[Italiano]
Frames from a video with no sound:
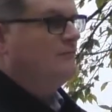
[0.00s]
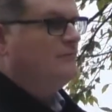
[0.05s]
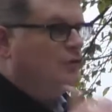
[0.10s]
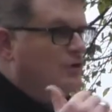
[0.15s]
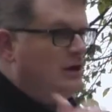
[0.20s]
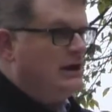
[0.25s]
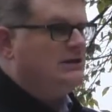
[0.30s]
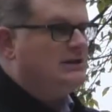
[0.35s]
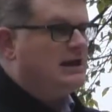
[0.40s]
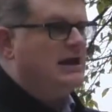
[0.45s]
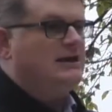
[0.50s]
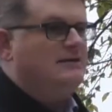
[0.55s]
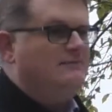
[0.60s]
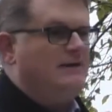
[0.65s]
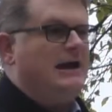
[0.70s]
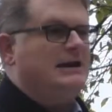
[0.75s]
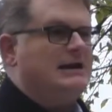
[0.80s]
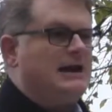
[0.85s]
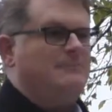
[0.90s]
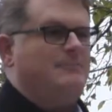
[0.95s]
Volete
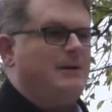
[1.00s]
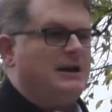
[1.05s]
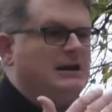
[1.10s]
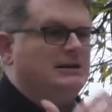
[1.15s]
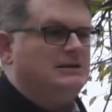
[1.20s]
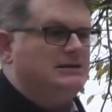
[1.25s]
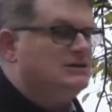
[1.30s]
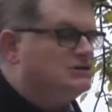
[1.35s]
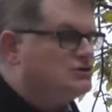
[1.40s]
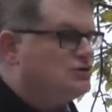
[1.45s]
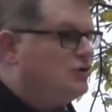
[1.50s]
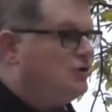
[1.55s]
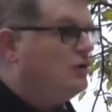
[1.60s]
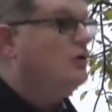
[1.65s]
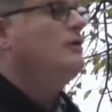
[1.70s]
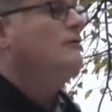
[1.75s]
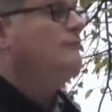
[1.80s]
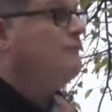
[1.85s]
arrivare al paradiso?